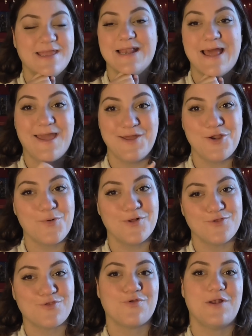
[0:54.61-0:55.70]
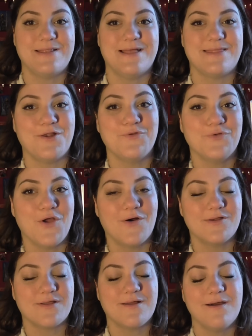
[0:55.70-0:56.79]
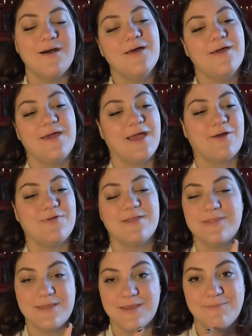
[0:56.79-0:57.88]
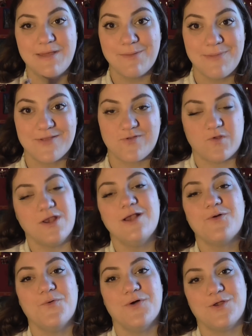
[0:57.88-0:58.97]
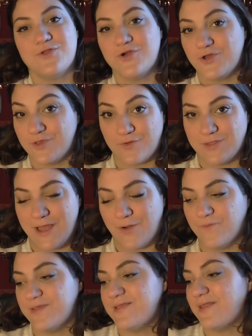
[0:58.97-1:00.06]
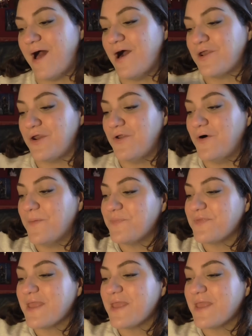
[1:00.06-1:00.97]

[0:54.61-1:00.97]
in aereo quando sono andata a New York e quindi mi è rimasto nel cuore e ho deciso di acquistarlo.